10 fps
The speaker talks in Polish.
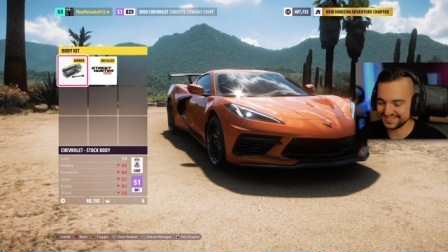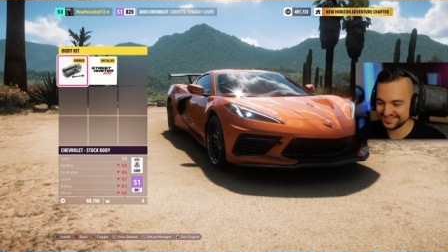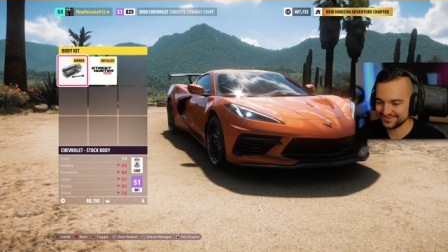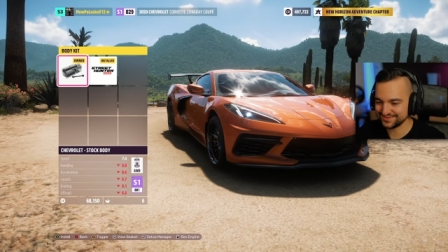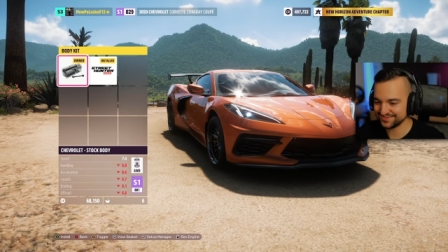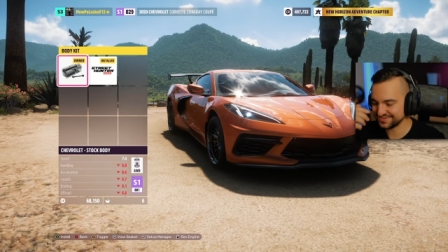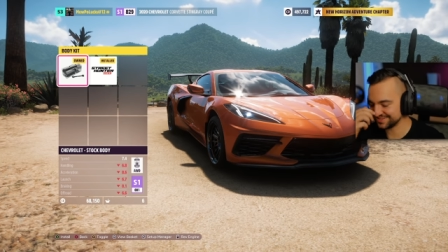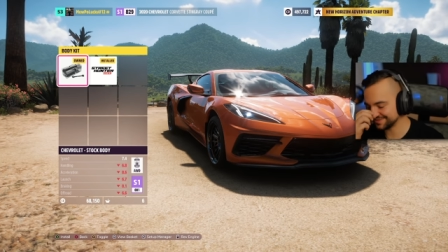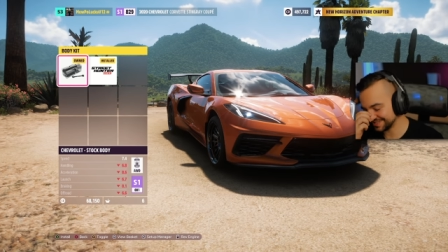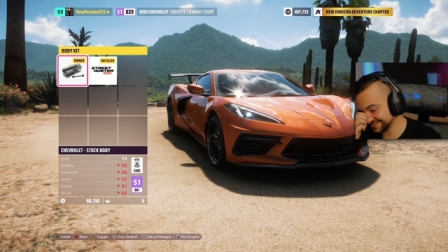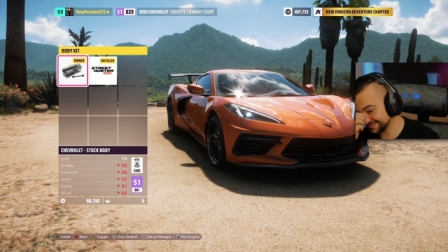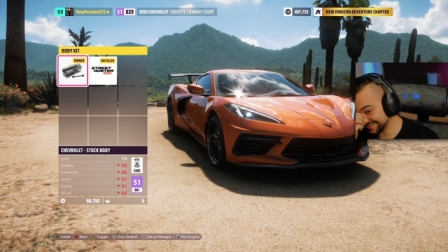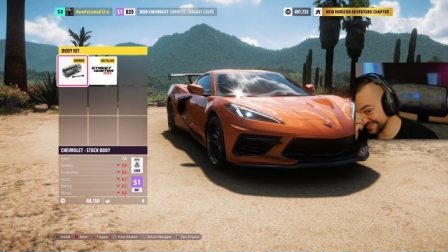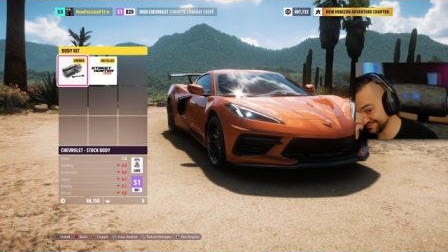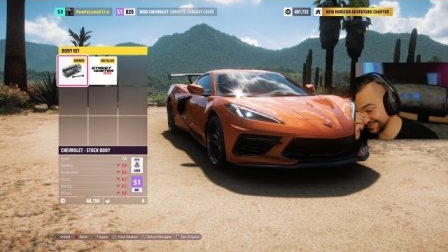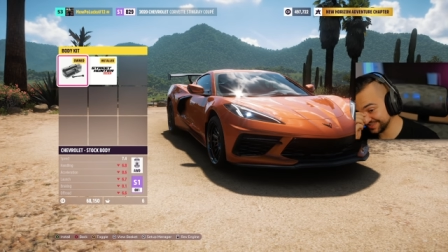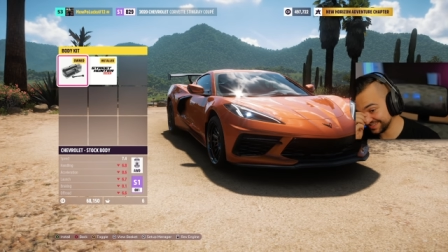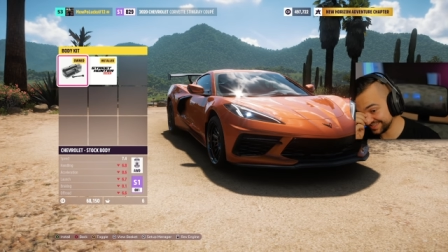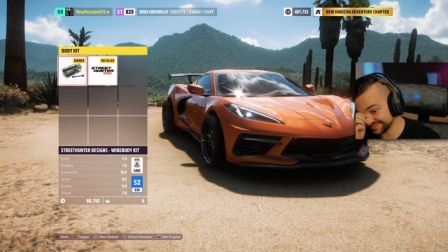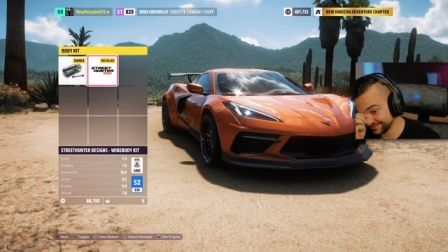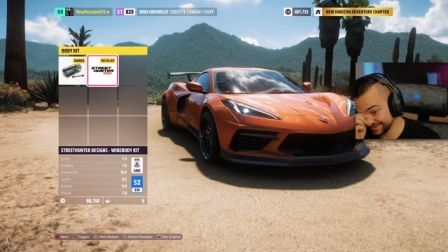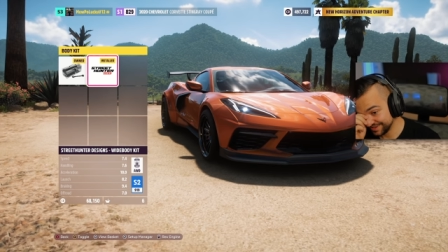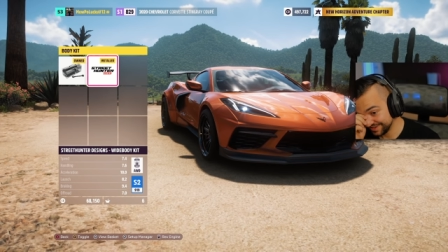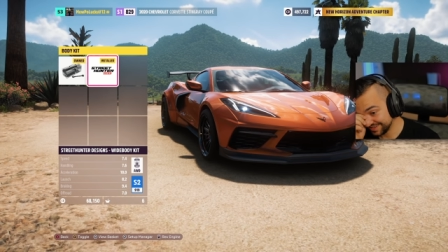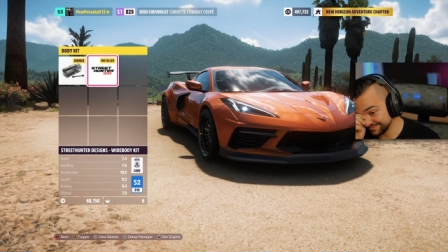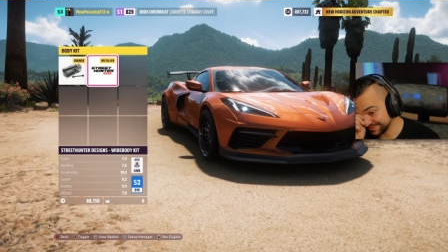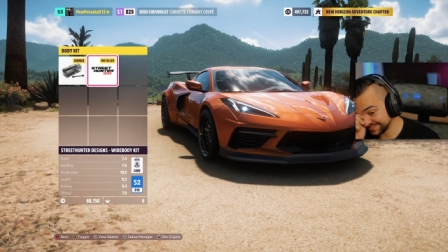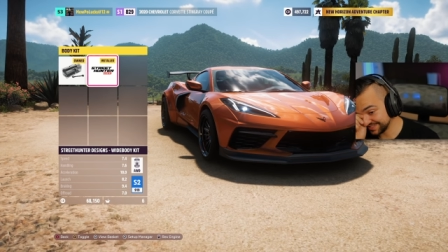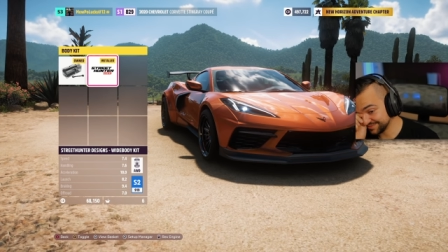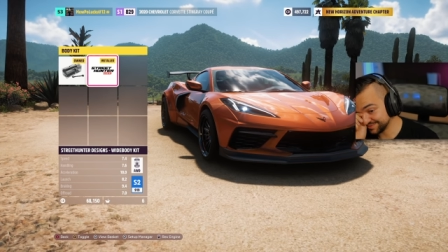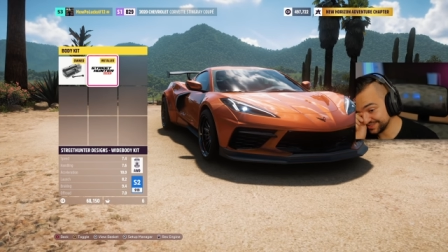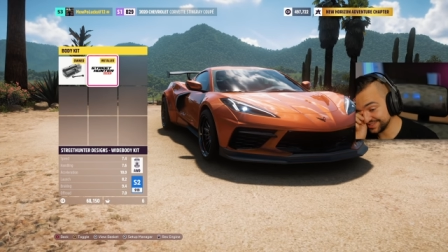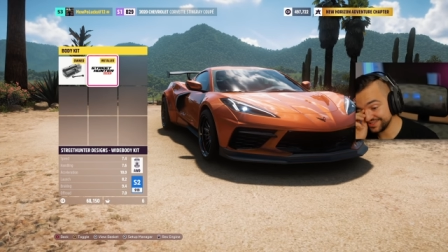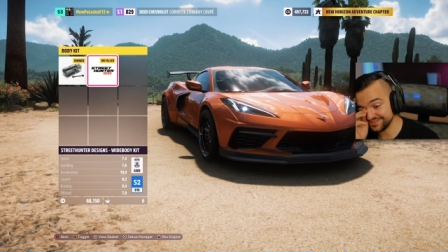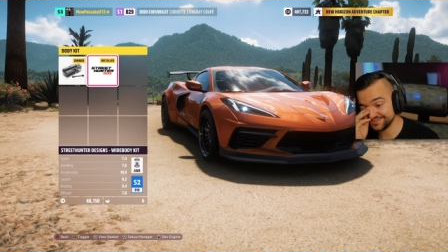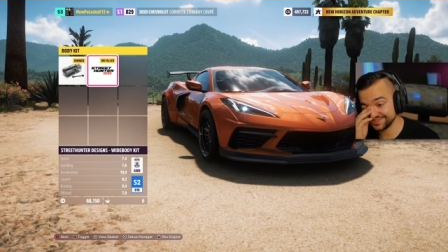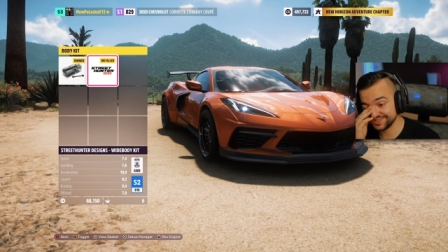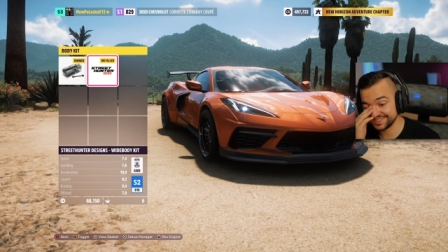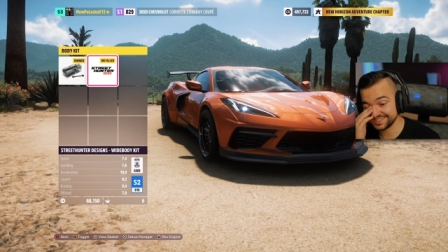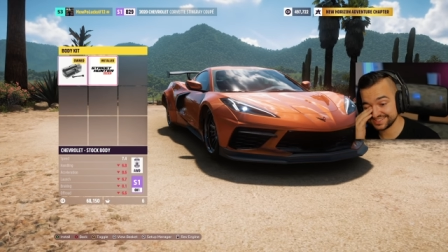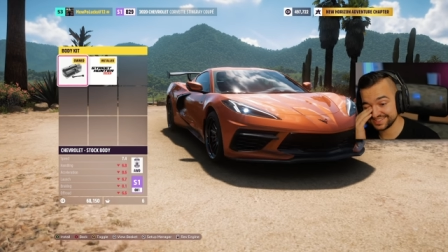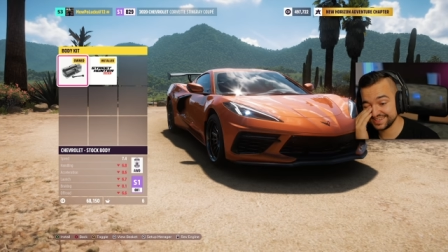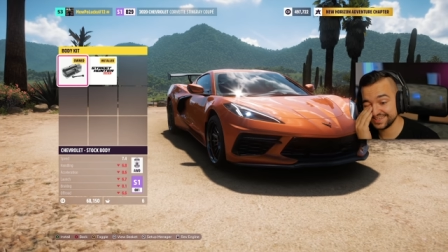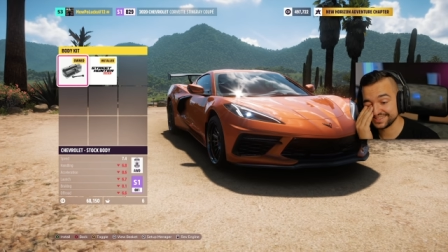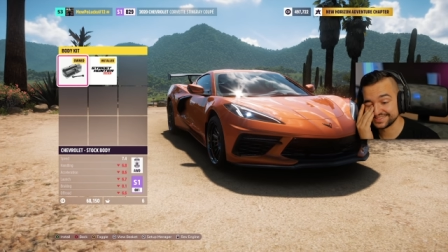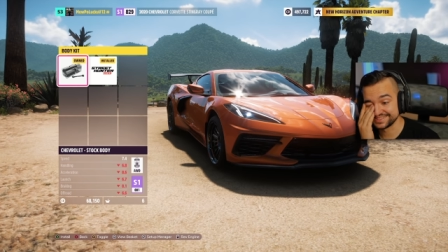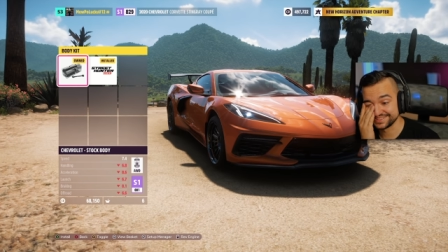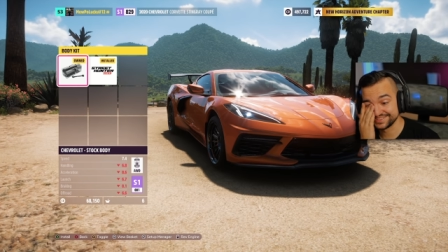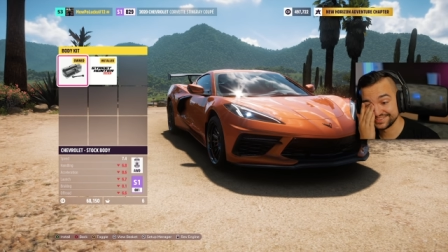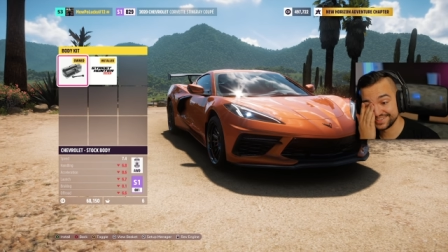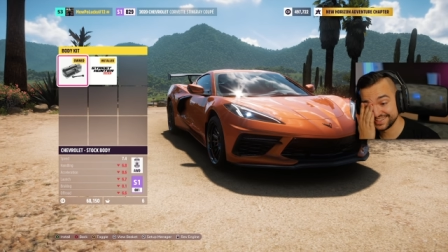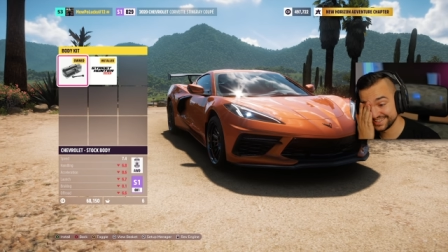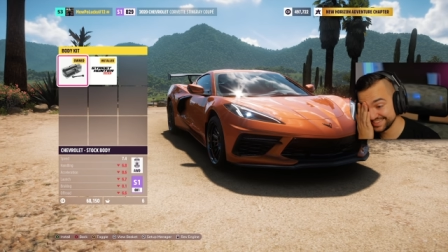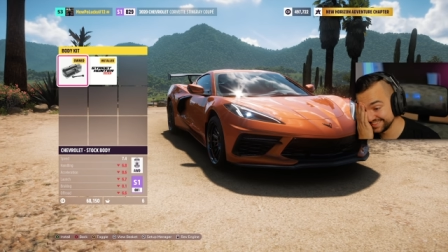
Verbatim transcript: tej, tą korwetą najeździłem z tym bodykitem i bez tego bodykitu wygląda źle. Ojej.